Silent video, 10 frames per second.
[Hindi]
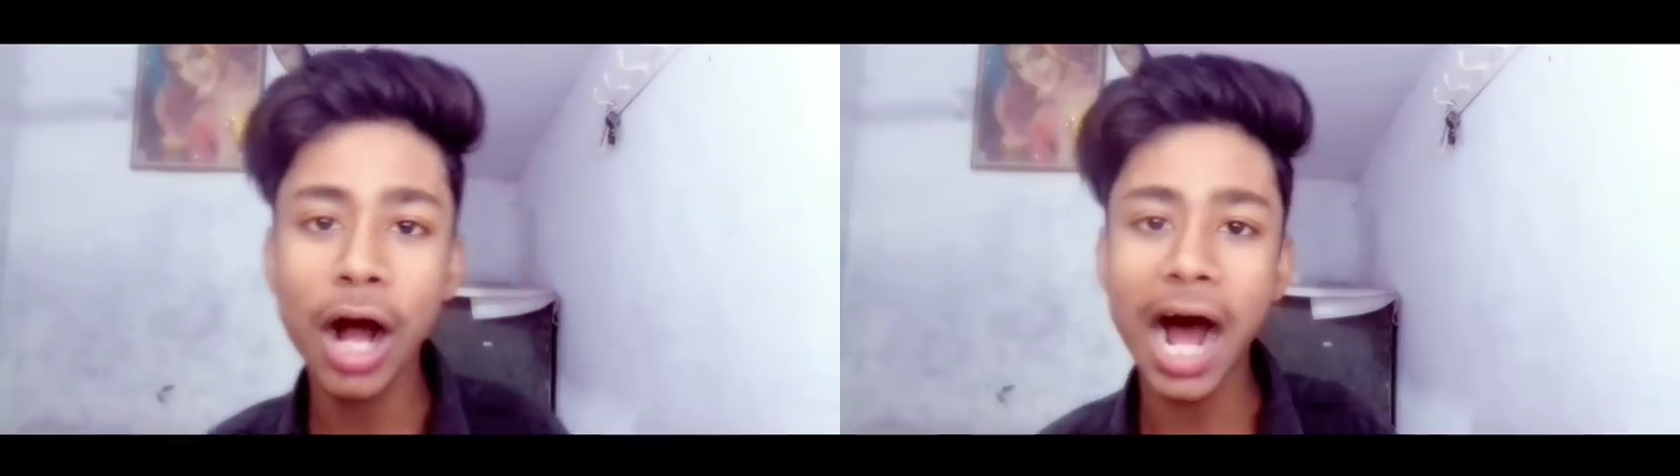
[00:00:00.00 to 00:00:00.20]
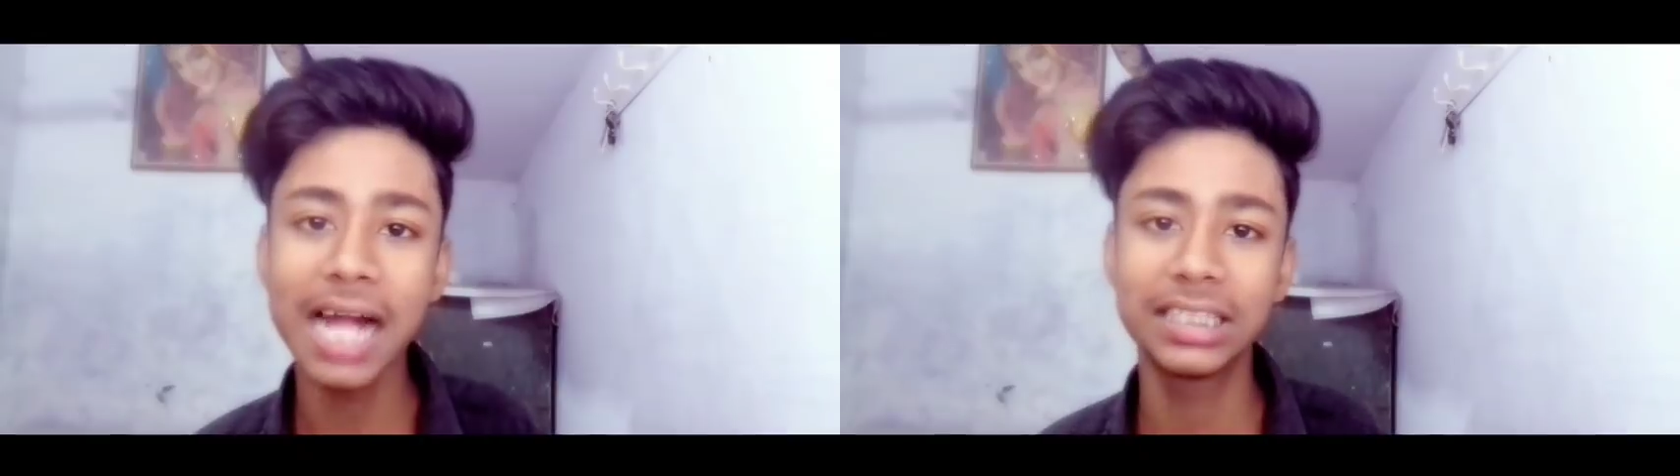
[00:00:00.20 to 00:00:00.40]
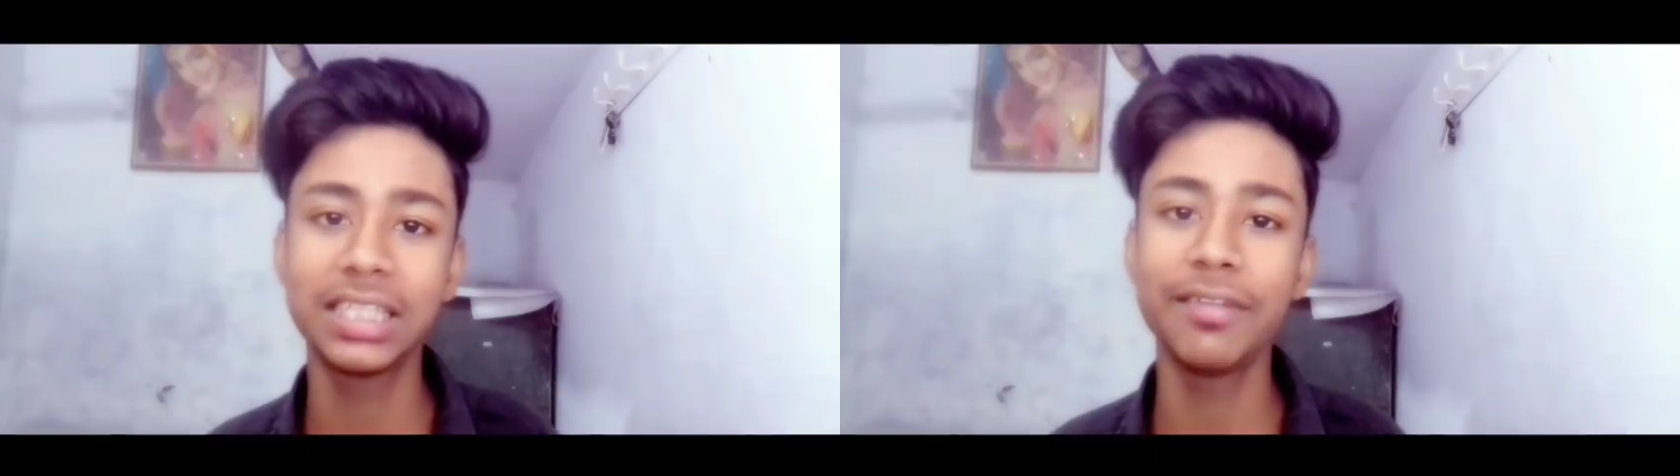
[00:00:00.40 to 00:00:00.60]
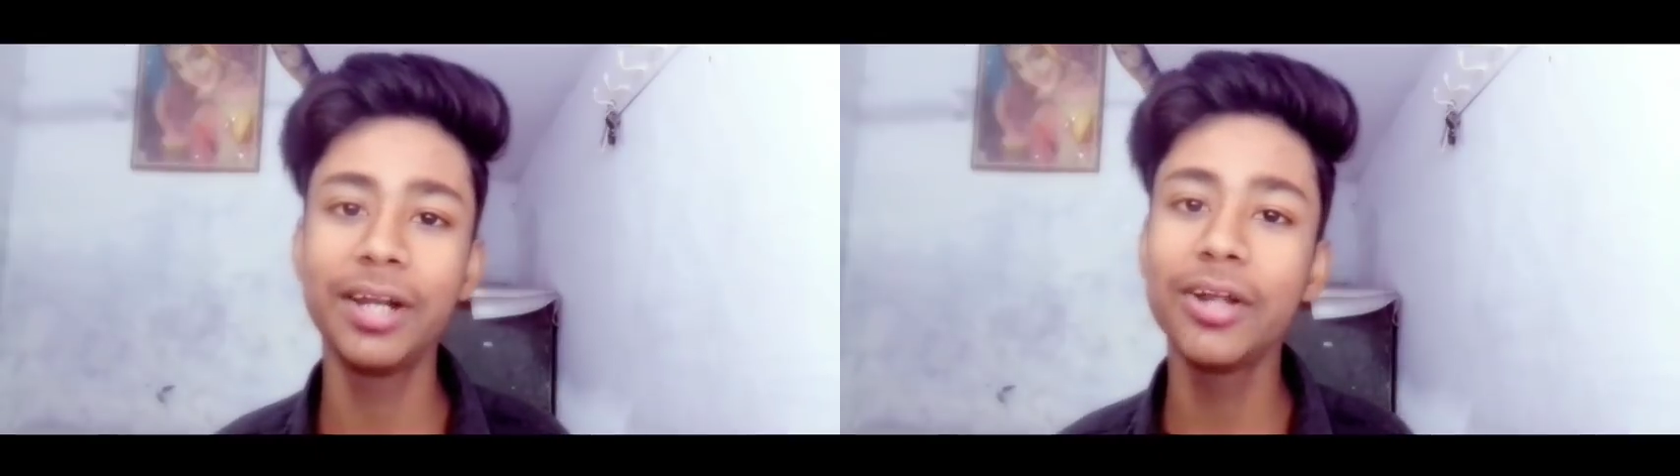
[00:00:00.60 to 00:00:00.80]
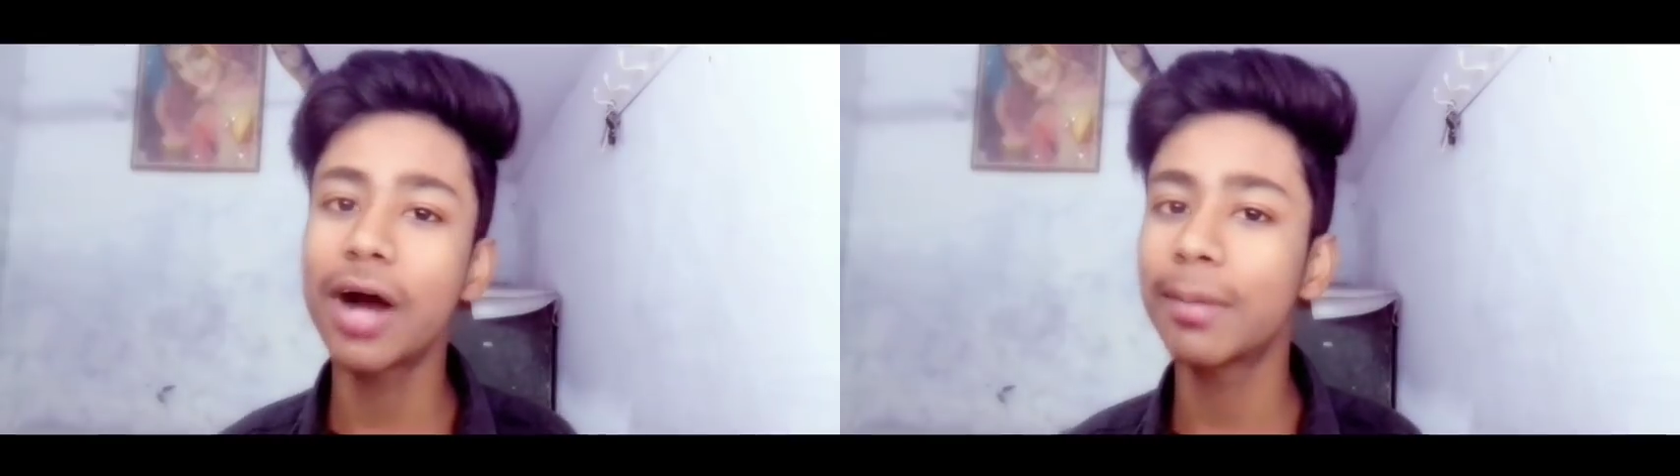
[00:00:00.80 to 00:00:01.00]
आज की
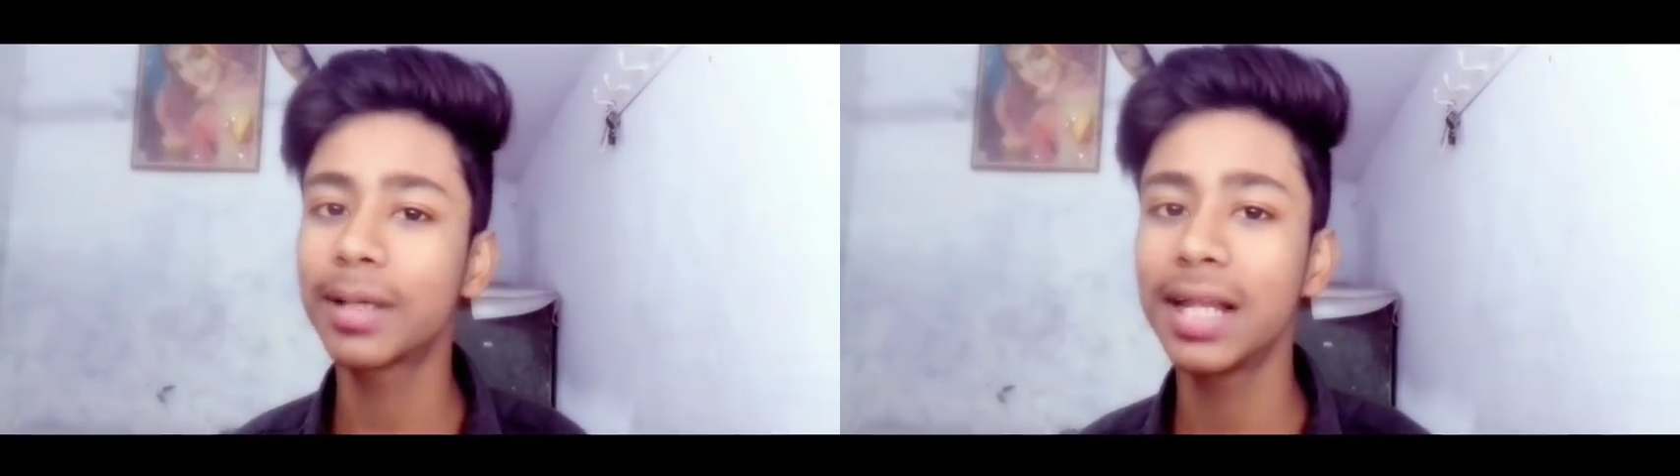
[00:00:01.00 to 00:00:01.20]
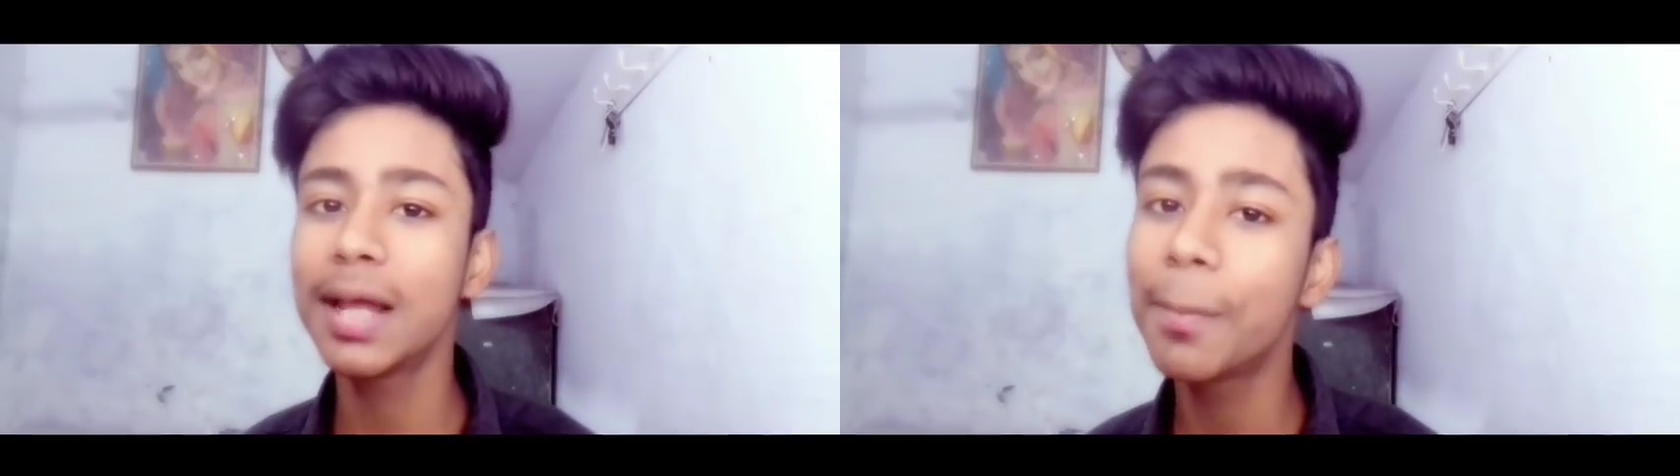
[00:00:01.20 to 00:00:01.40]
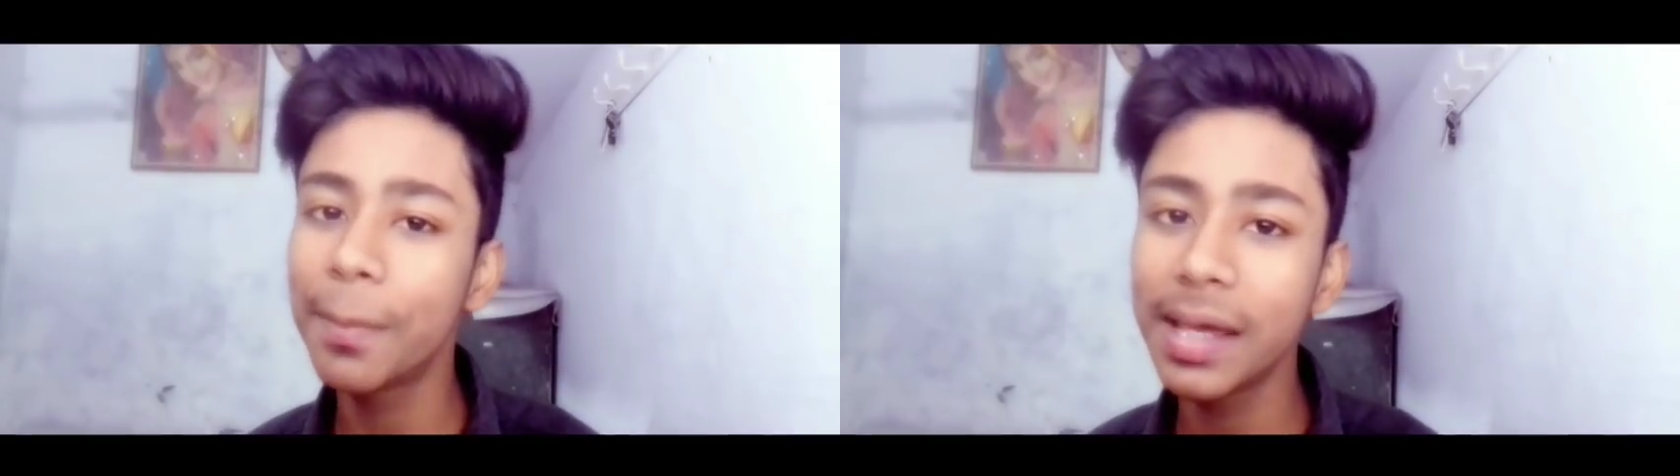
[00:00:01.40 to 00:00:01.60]
वीडियो आपके लिए